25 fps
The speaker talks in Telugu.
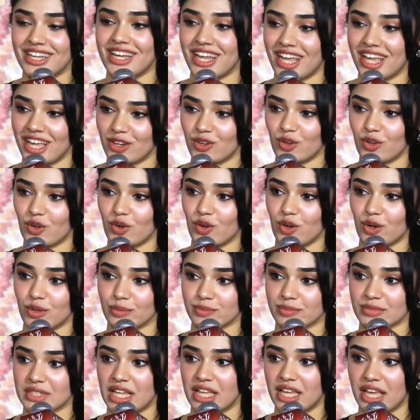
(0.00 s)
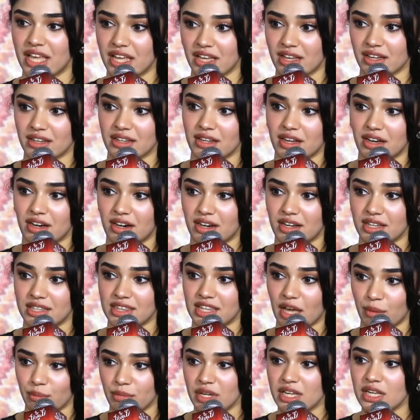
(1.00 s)
నేను
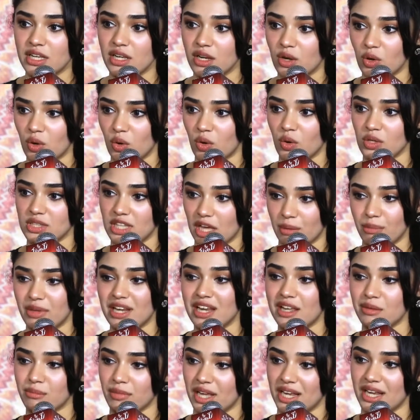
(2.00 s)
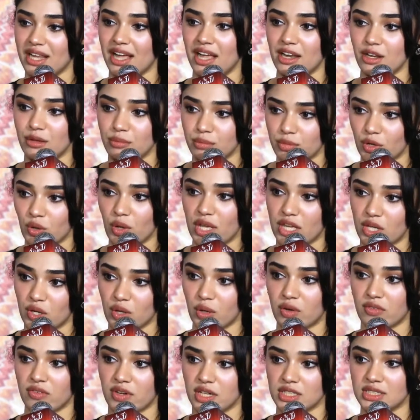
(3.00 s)
తమిళ్లో తమిళ్ అండ్ మలయాళంలో ఎక్కువ
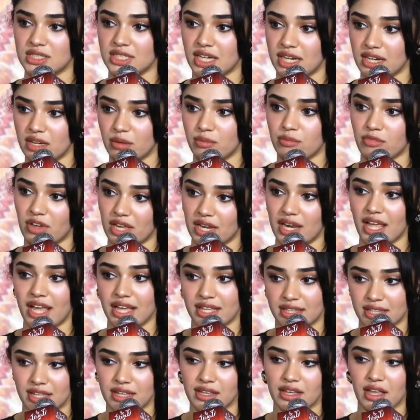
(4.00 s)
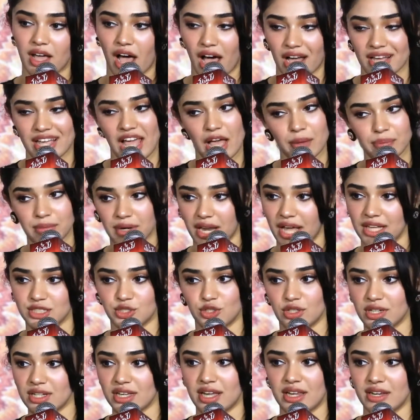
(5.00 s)
వర్క్ చేయడం వల్ల ఐ థింక్ ఆ గ్యాప్
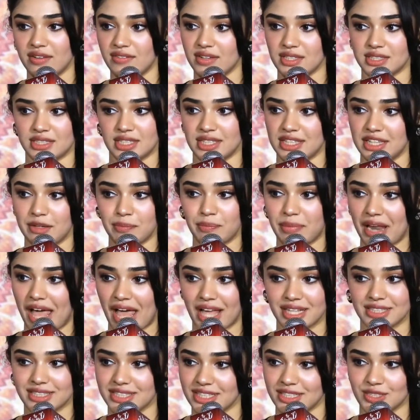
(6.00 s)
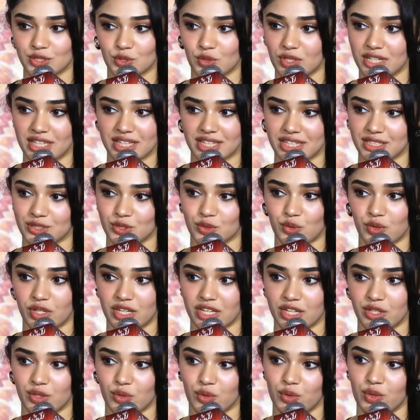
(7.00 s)
గానే వచ్చింది ప్లాన్ చేసుకుని
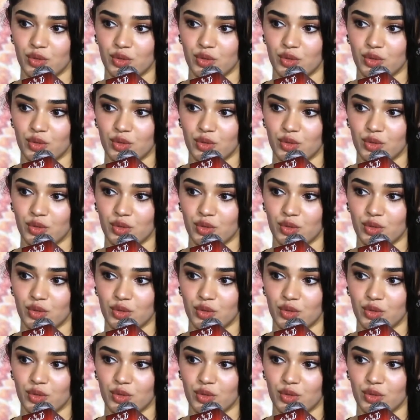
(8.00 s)
తీసుకోలేదు